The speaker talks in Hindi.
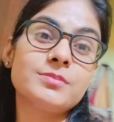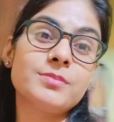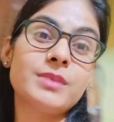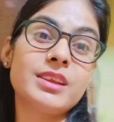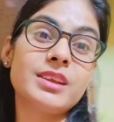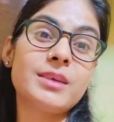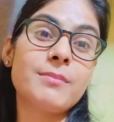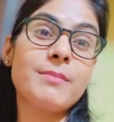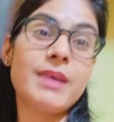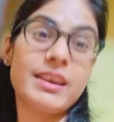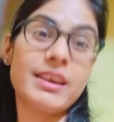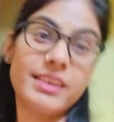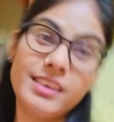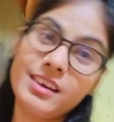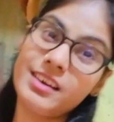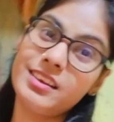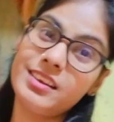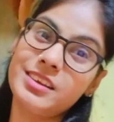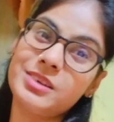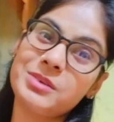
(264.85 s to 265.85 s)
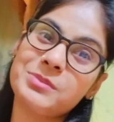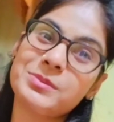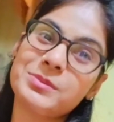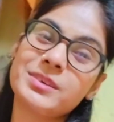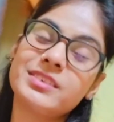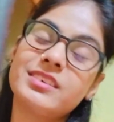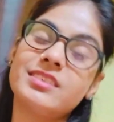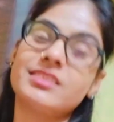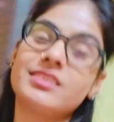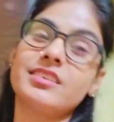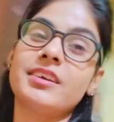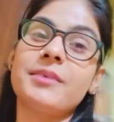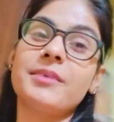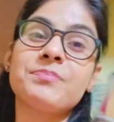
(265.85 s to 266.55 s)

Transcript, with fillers: मेरा मैगी खाने का मन कर रहा है